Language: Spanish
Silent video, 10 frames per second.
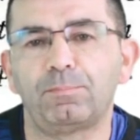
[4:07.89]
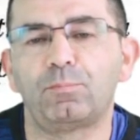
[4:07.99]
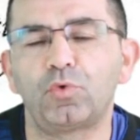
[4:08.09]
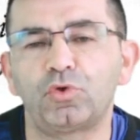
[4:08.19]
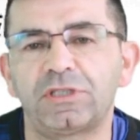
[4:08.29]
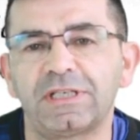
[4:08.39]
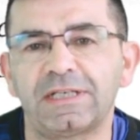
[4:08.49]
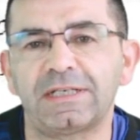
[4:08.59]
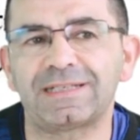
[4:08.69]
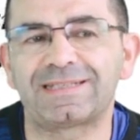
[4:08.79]

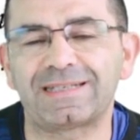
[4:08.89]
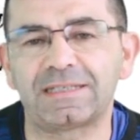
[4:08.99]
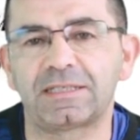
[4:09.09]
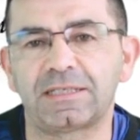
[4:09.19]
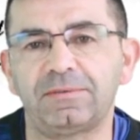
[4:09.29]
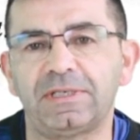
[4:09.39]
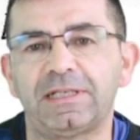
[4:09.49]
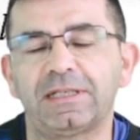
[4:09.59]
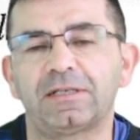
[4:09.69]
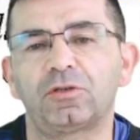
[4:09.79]
mucha
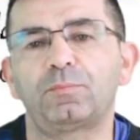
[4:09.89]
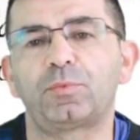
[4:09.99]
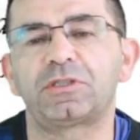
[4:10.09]
sensibilidad, ¿no?